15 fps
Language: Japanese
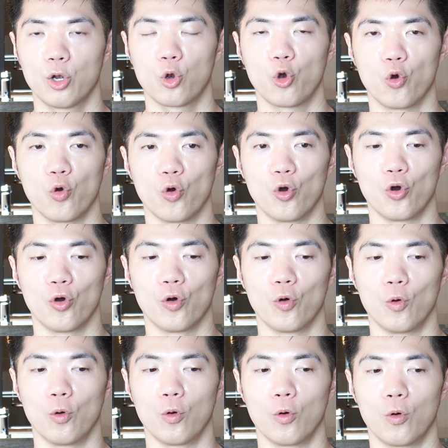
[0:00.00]

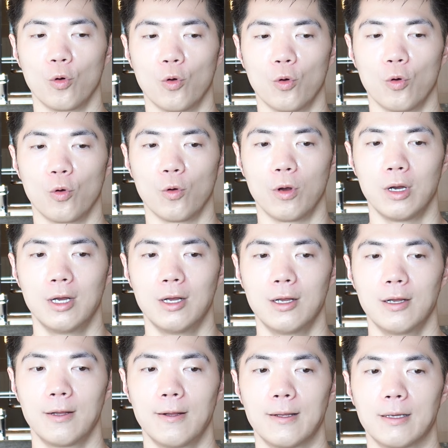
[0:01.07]
こ
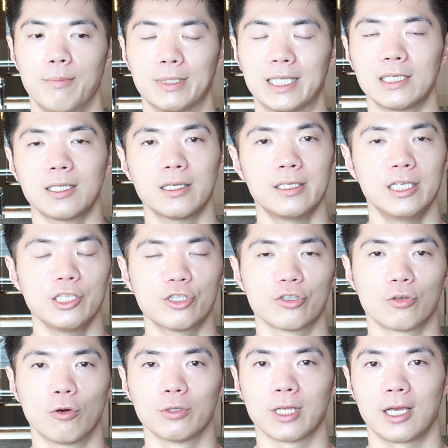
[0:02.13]
う、大体
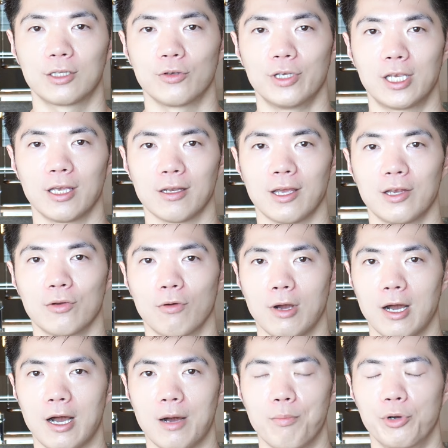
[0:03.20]
25ないといけないの
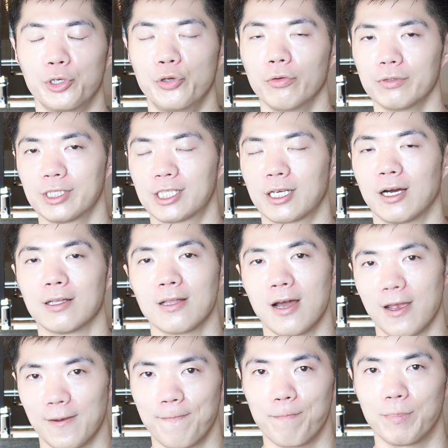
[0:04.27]
がもう4しかない、